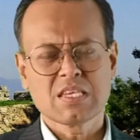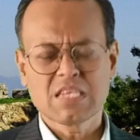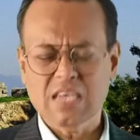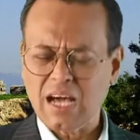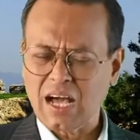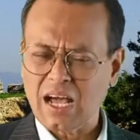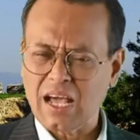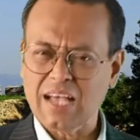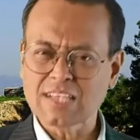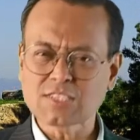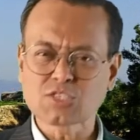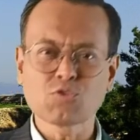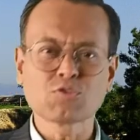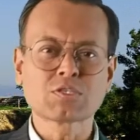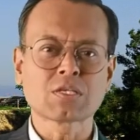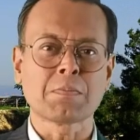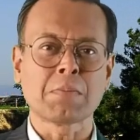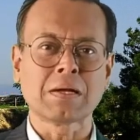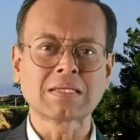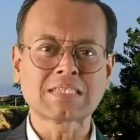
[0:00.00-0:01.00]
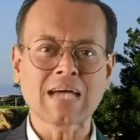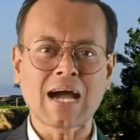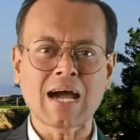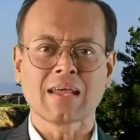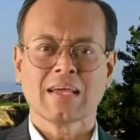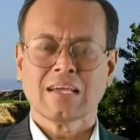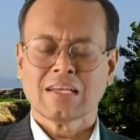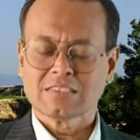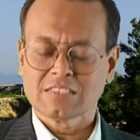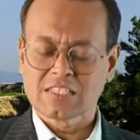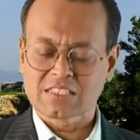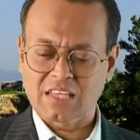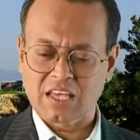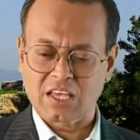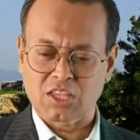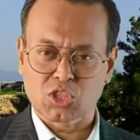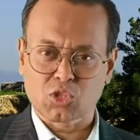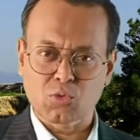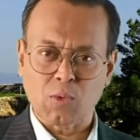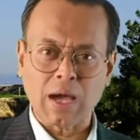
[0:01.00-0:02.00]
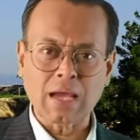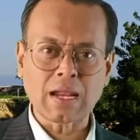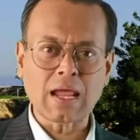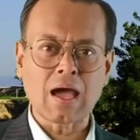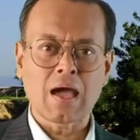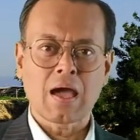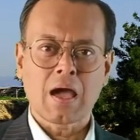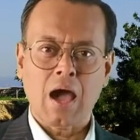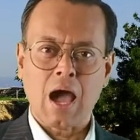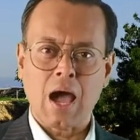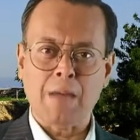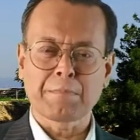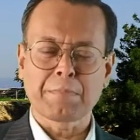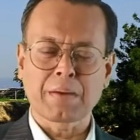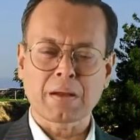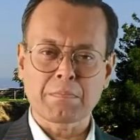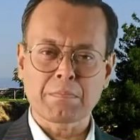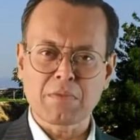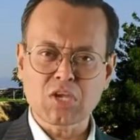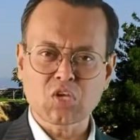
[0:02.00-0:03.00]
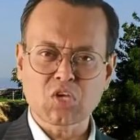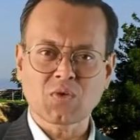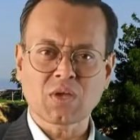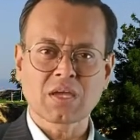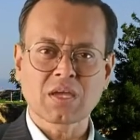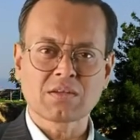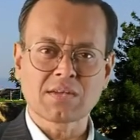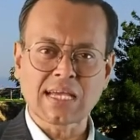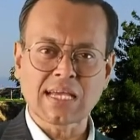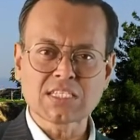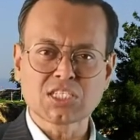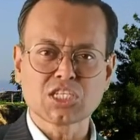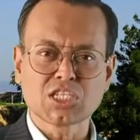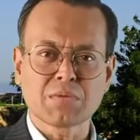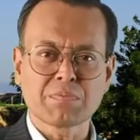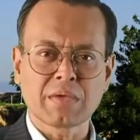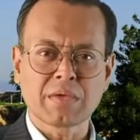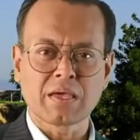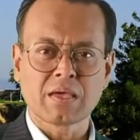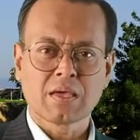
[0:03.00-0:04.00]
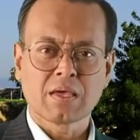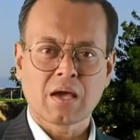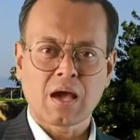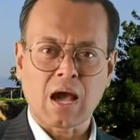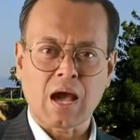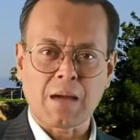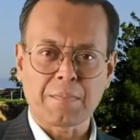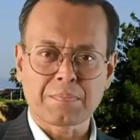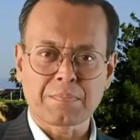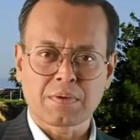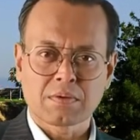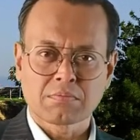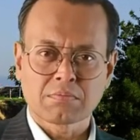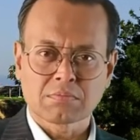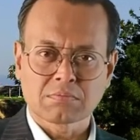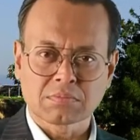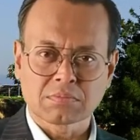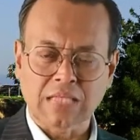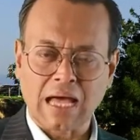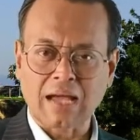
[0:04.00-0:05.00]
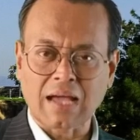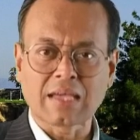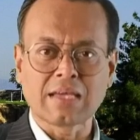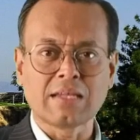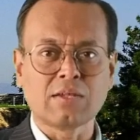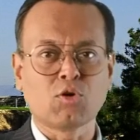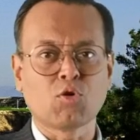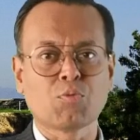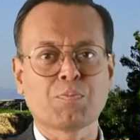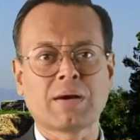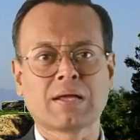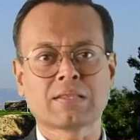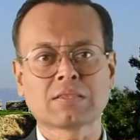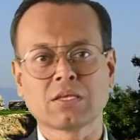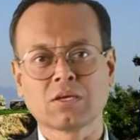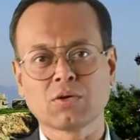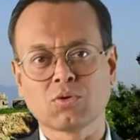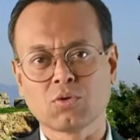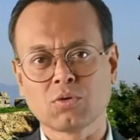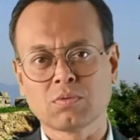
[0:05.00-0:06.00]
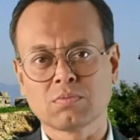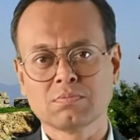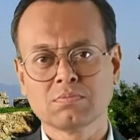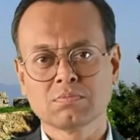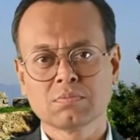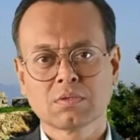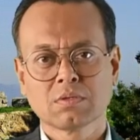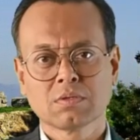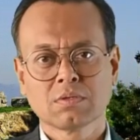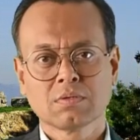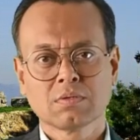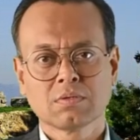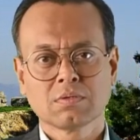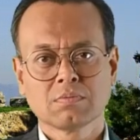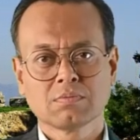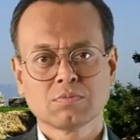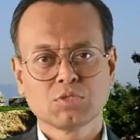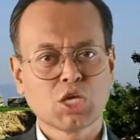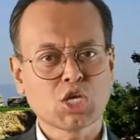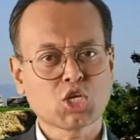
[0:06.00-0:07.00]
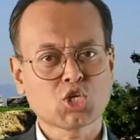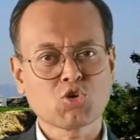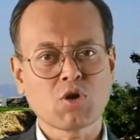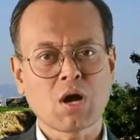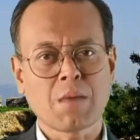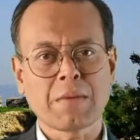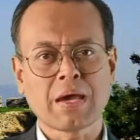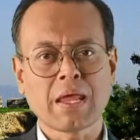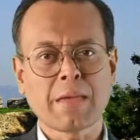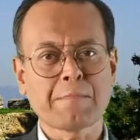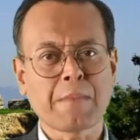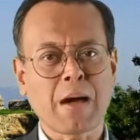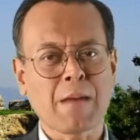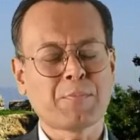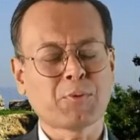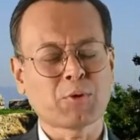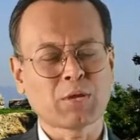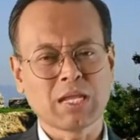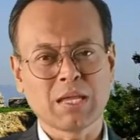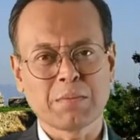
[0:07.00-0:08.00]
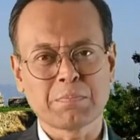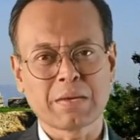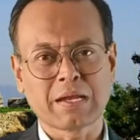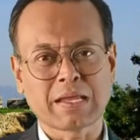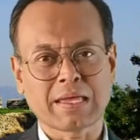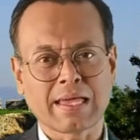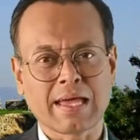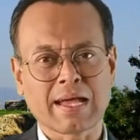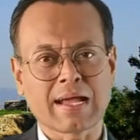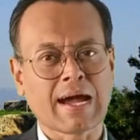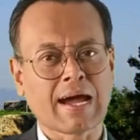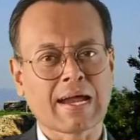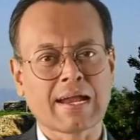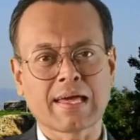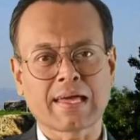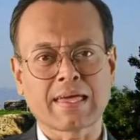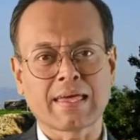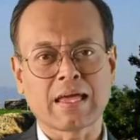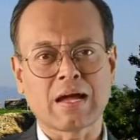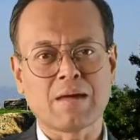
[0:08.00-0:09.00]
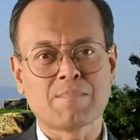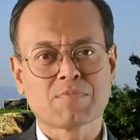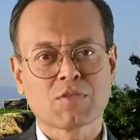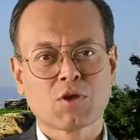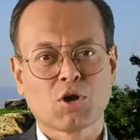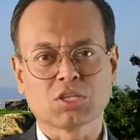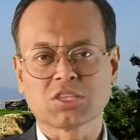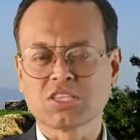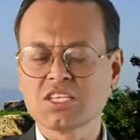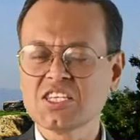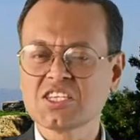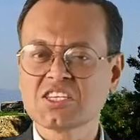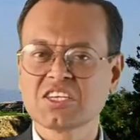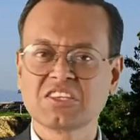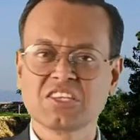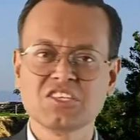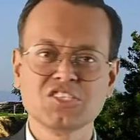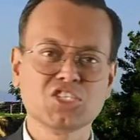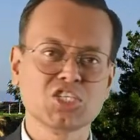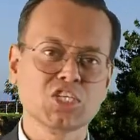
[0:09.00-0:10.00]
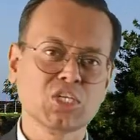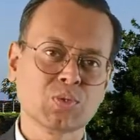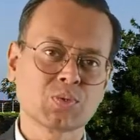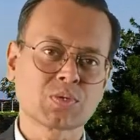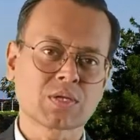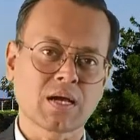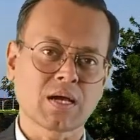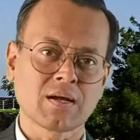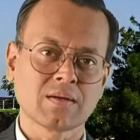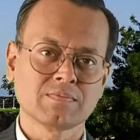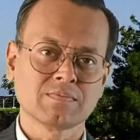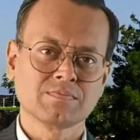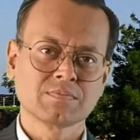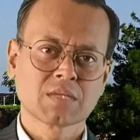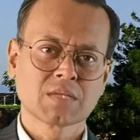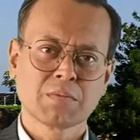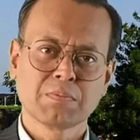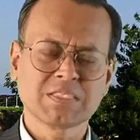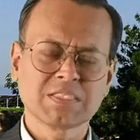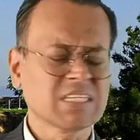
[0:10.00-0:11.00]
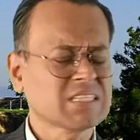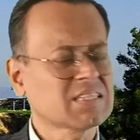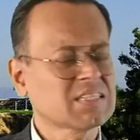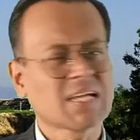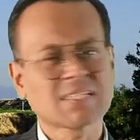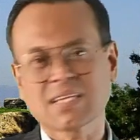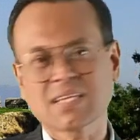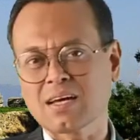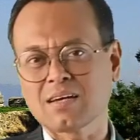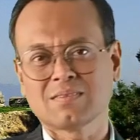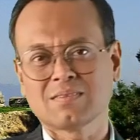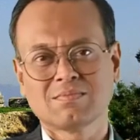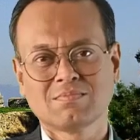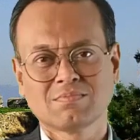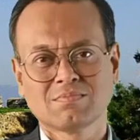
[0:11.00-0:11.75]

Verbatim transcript: यह है सुसमाचार जिसके द्वारा आप परमेश्वर के राज्य में आप दाखिल हो पाते हो यीशु हमारे पापों के लिए मर गया गाड़ा गया और तीसरे दिन जी उठा बस इतना सा